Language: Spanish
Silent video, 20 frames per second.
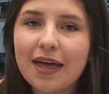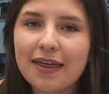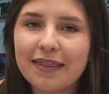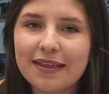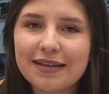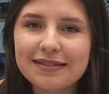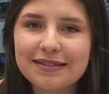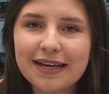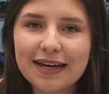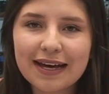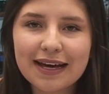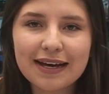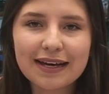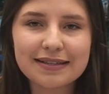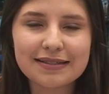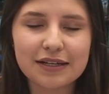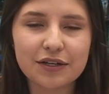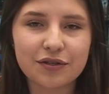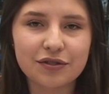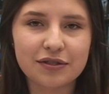Destaca que
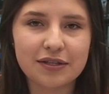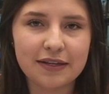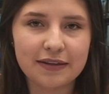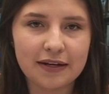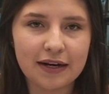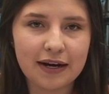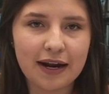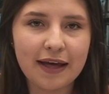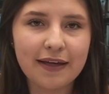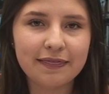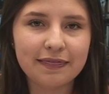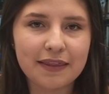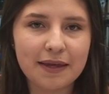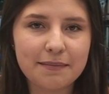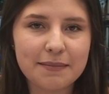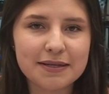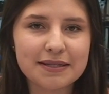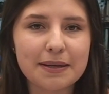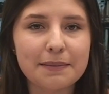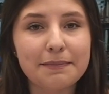se concentrará en
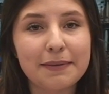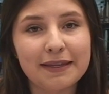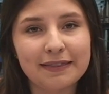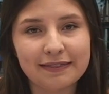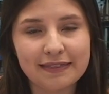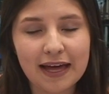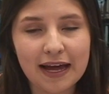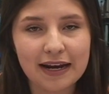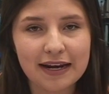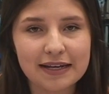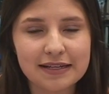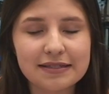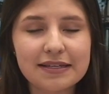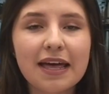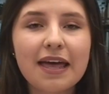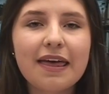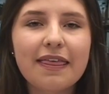temas ambientales,